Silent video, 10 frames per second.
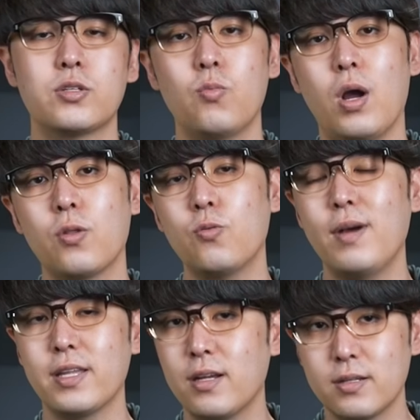也从网络
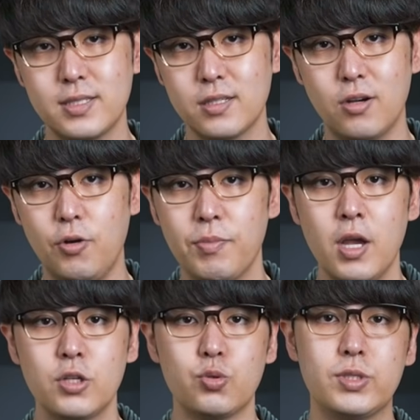蔓延到了街头，
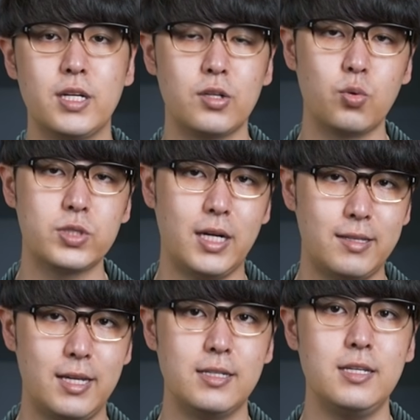出现了多
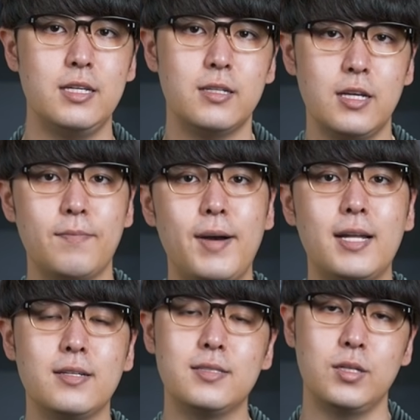场挺以挺
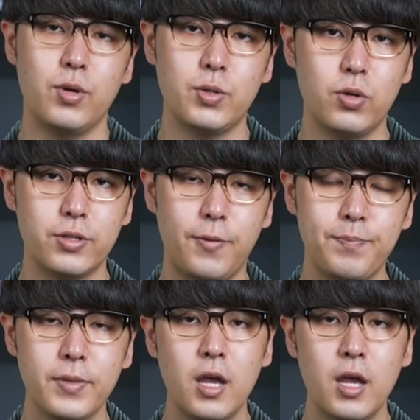巴的集会活动。